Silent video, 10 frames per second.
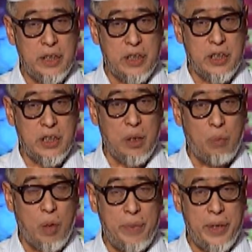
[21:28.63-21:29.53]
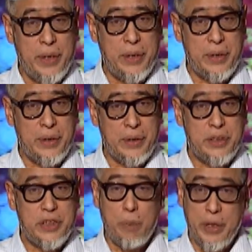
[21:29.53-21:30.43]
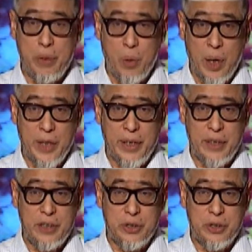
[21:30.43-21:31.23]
是指的我们教门的“沃尔义，